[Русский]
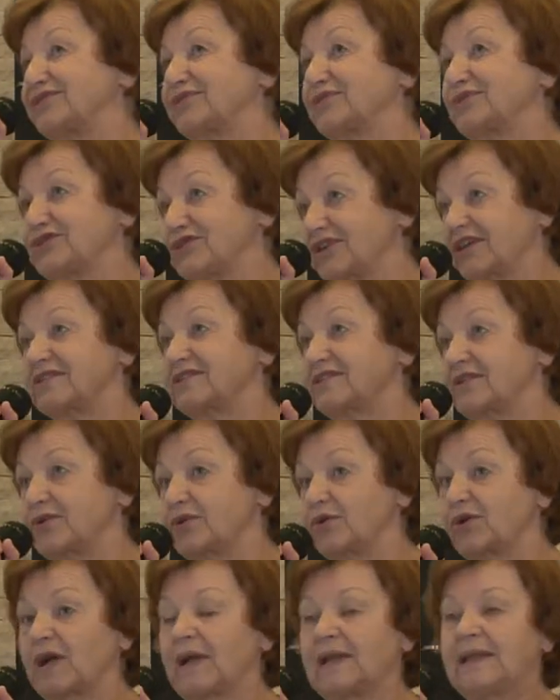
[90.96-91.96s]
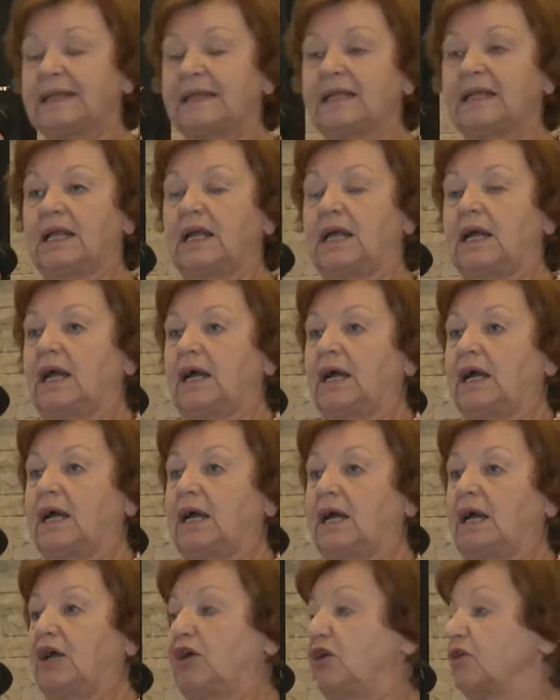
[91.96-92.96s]
точно козырек.
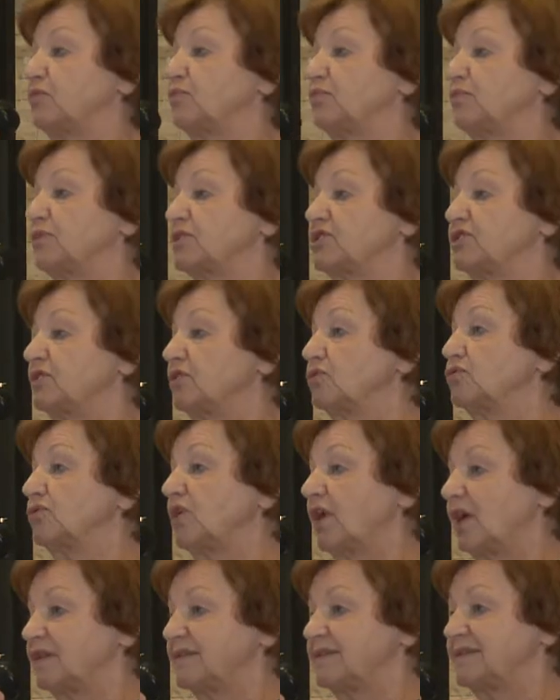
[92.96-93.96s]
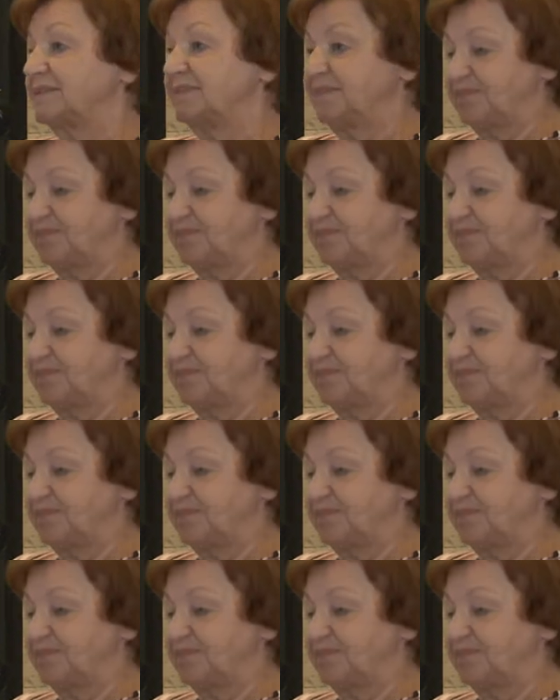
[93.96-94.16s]
Пошли гулять.